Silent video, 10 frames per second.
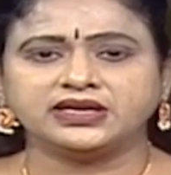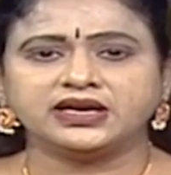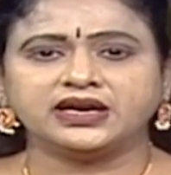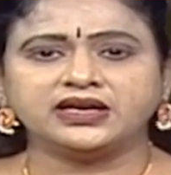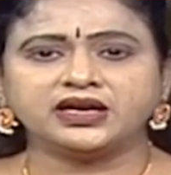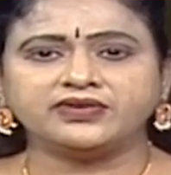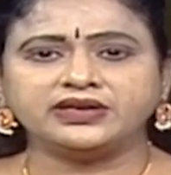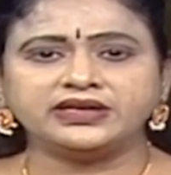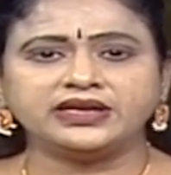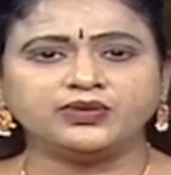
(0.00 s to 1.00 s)

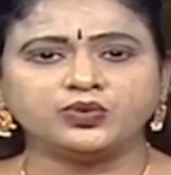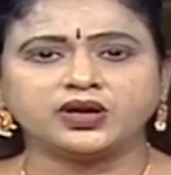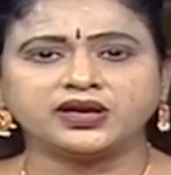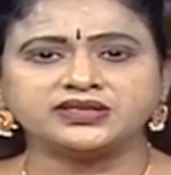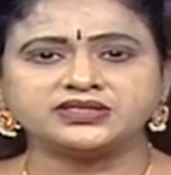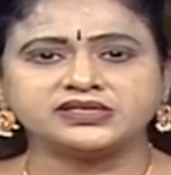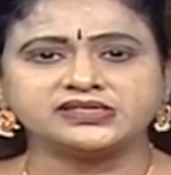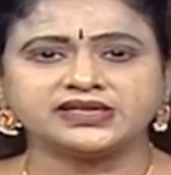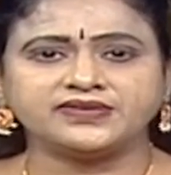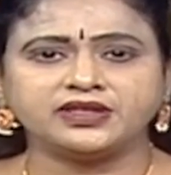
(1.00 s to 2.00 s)
அண்ணாவின் நினைவு நாளென்று
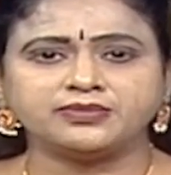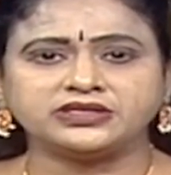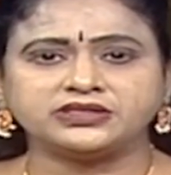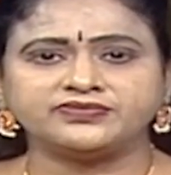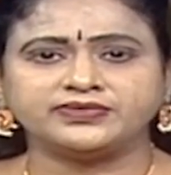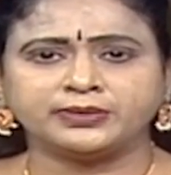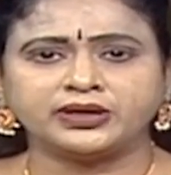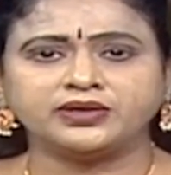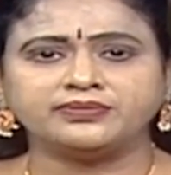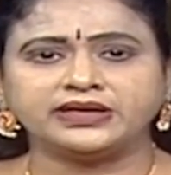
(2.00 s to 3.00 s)
செய்தி
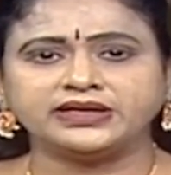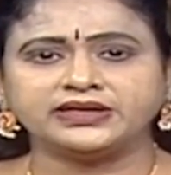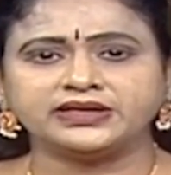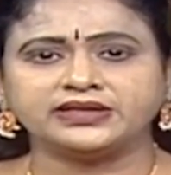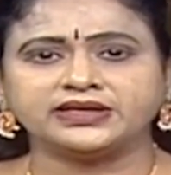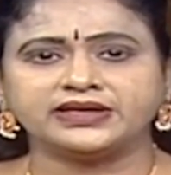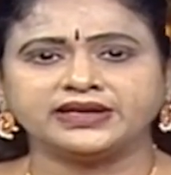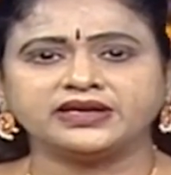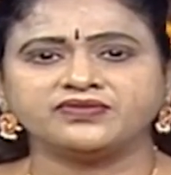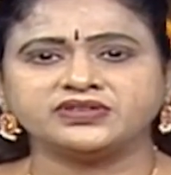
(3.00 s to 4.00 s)
மட்டும் வெளியிட்டிருந்த
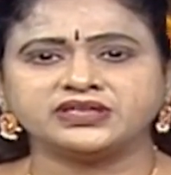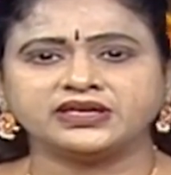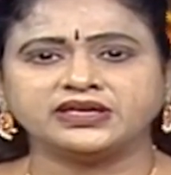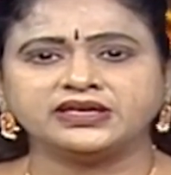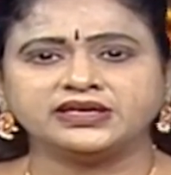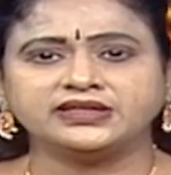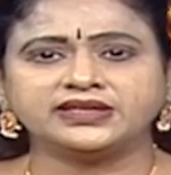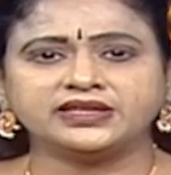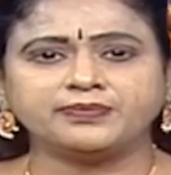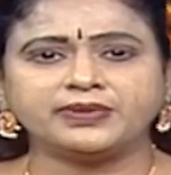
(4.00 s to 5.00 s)
நடிகர் விஜய்
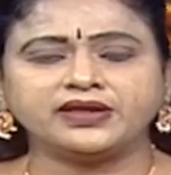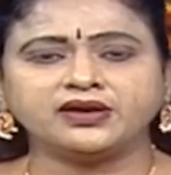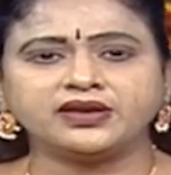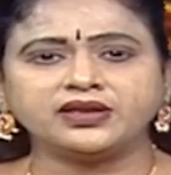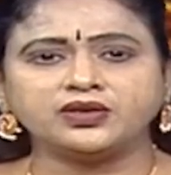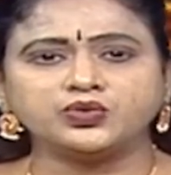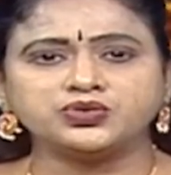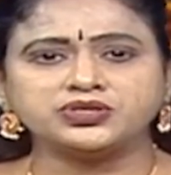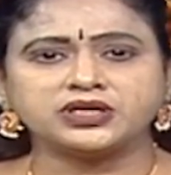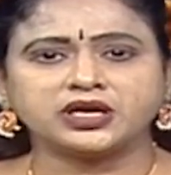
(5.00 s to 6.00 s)
தந்தை பெரியாரின்
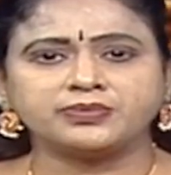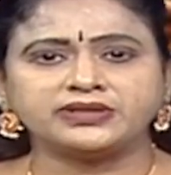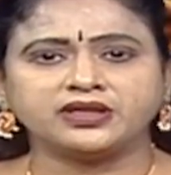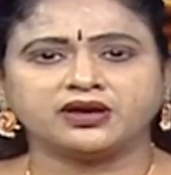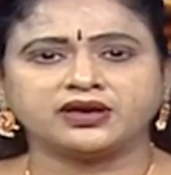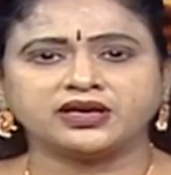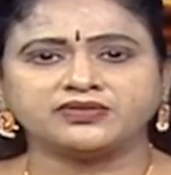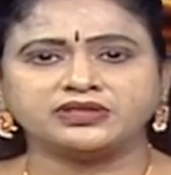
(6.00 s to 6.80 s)
நூற்று நாற்பத்தி ஆறாவது